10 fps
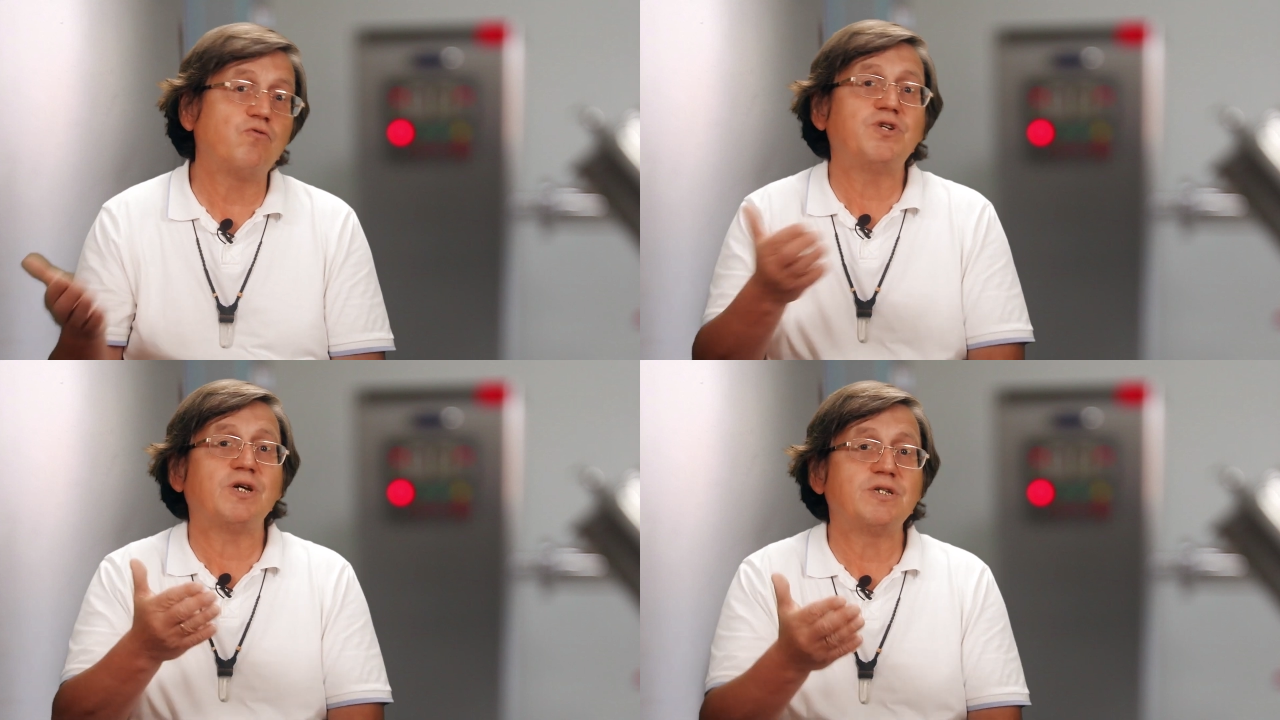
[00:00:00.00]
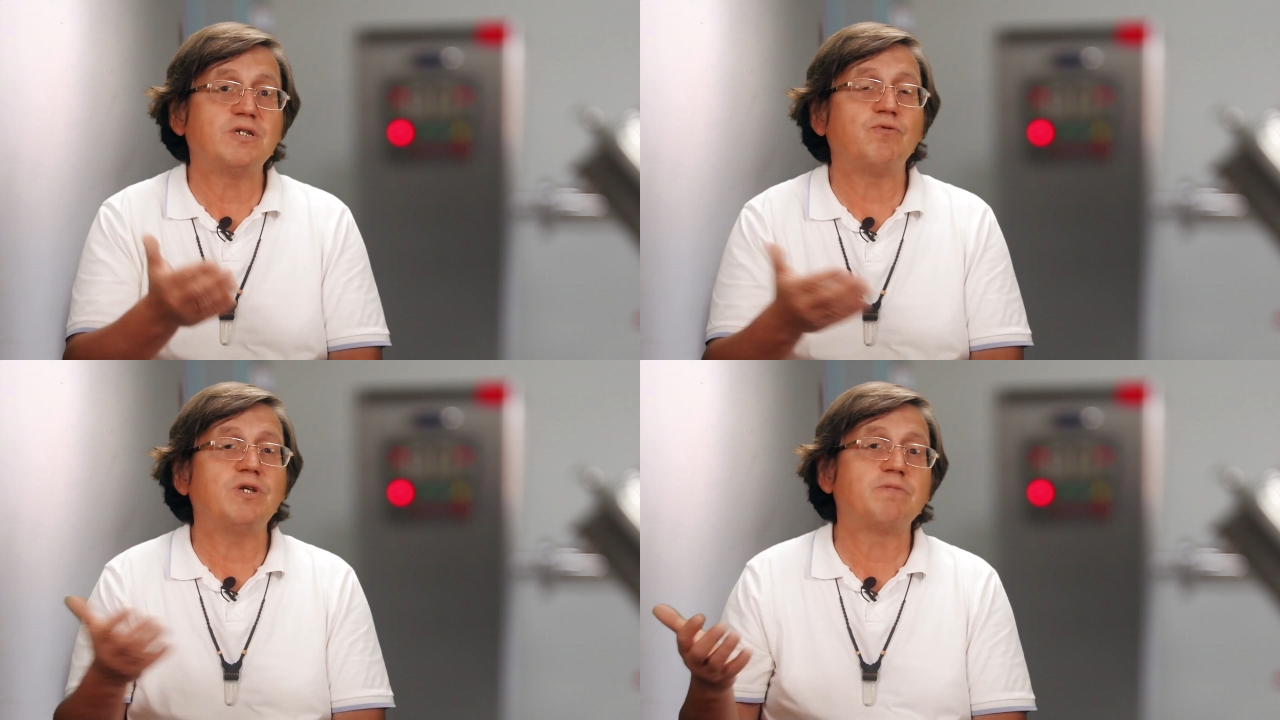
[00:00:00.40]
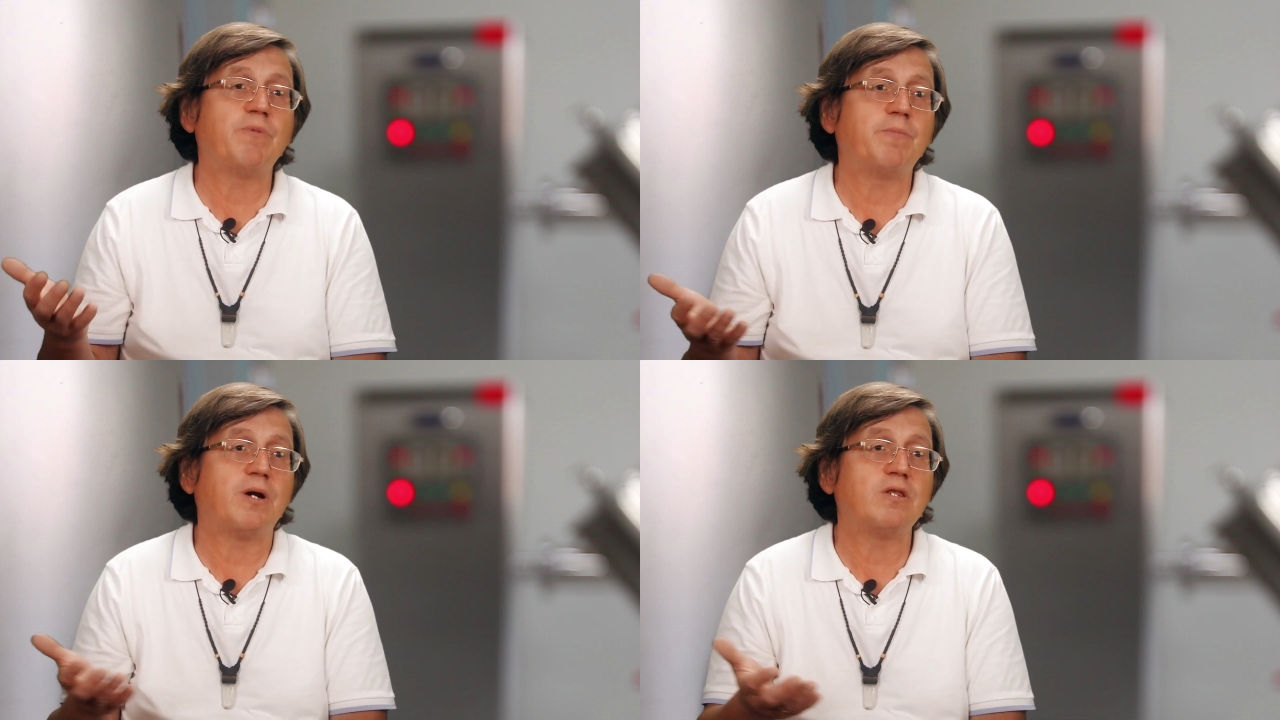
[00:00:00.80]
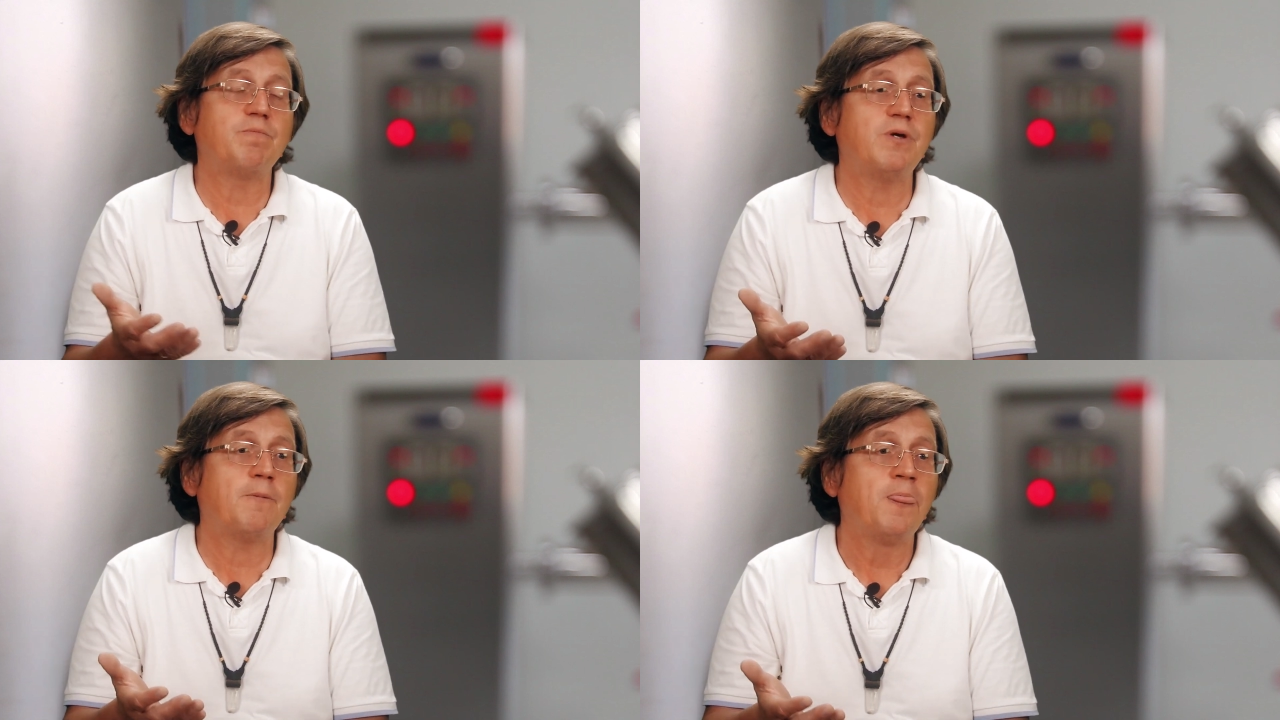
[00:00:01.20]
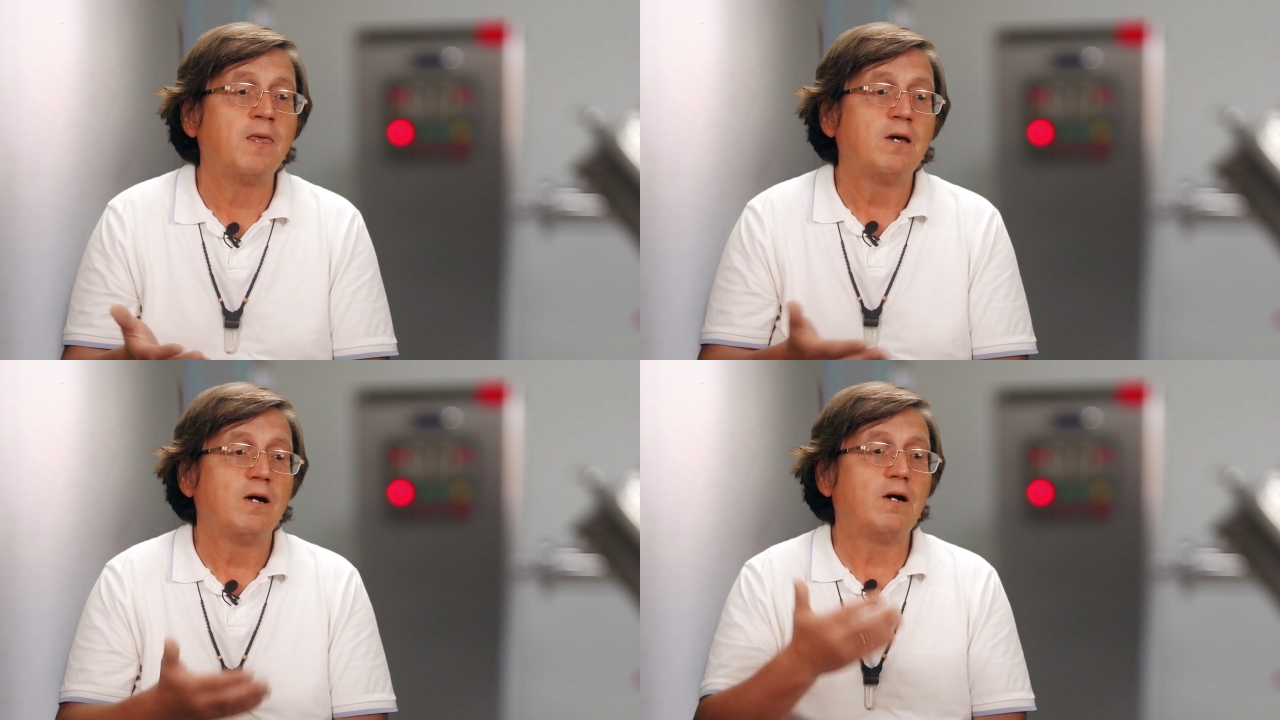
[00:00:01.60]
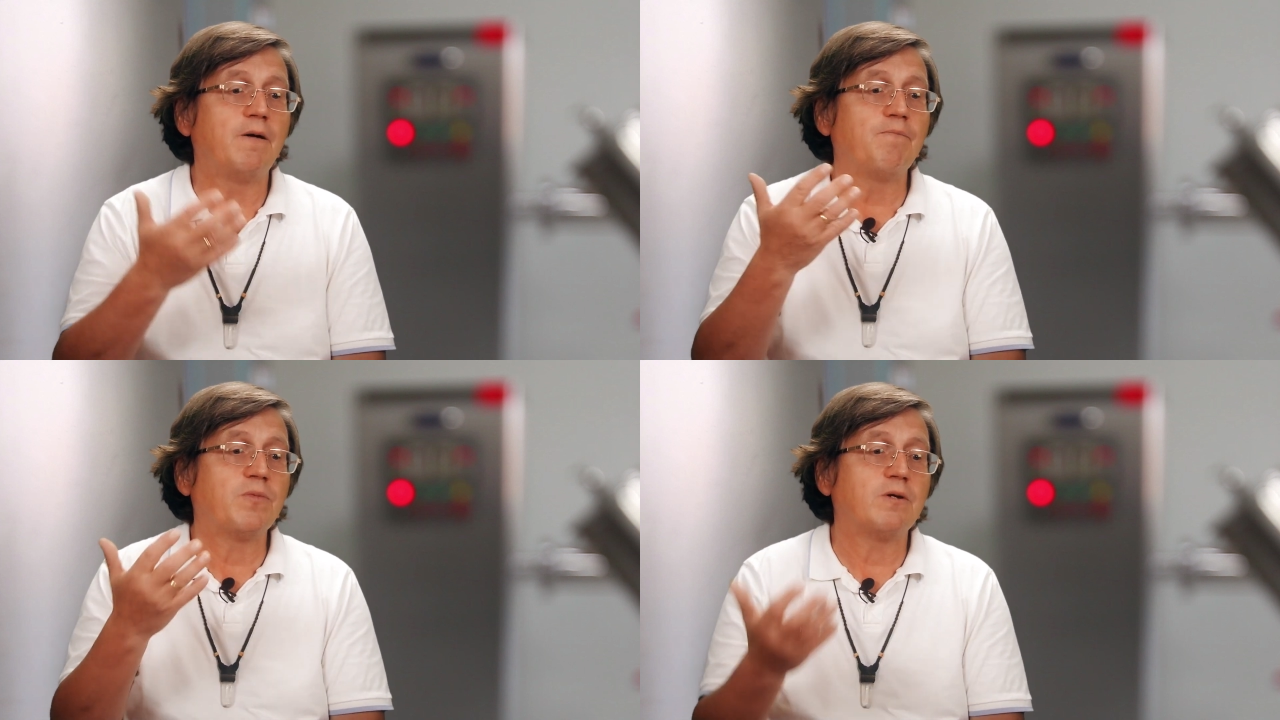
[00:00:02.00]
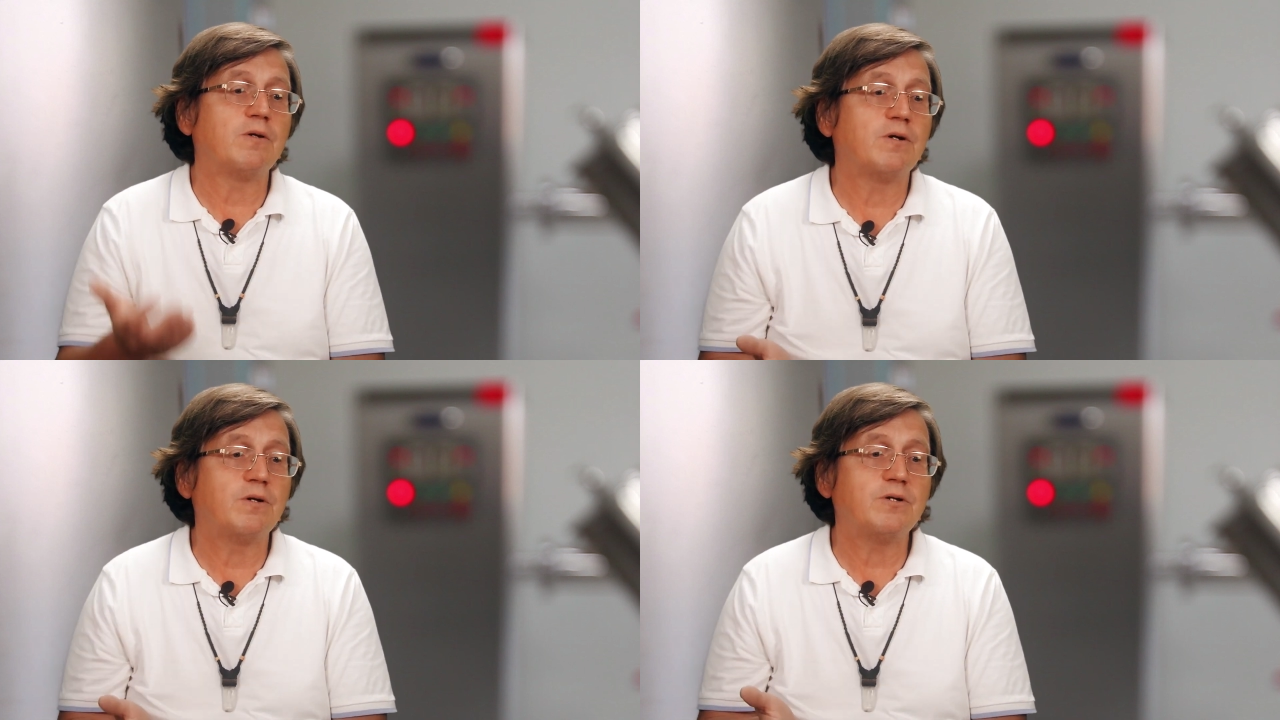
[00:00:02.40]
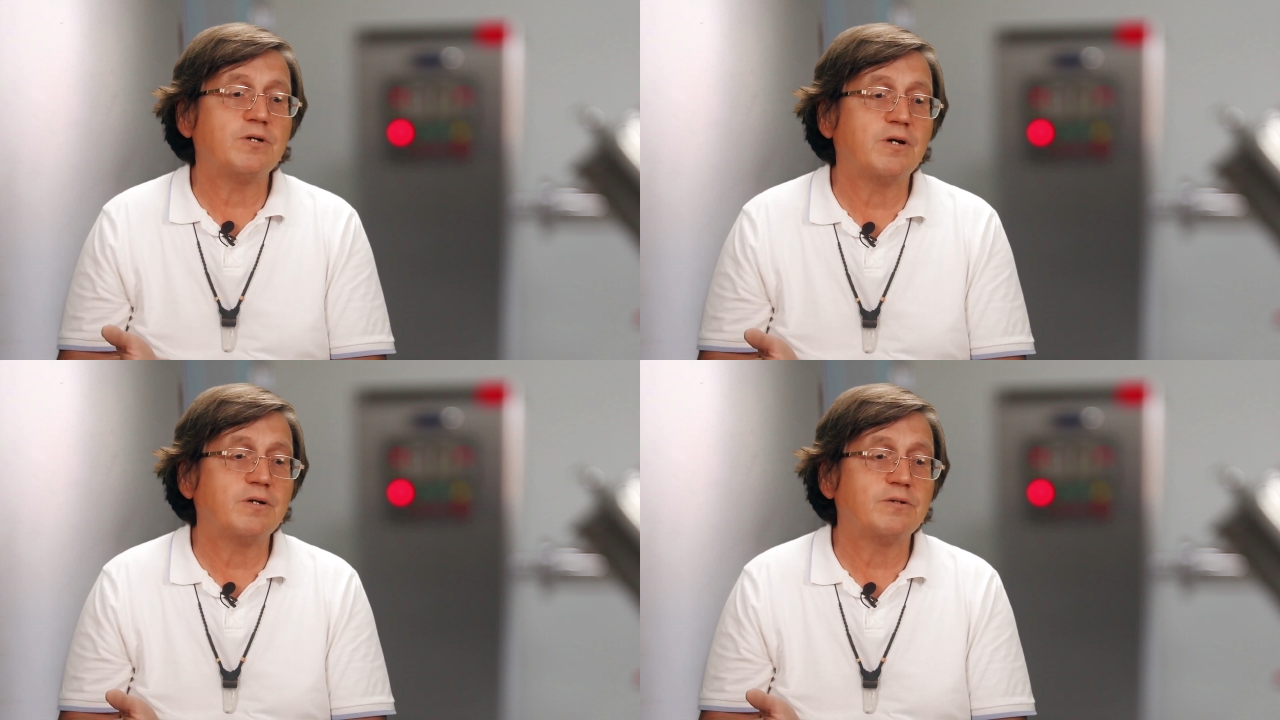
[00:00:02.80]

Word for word: Ну, в частности, вот есть препарат, например, эм, э,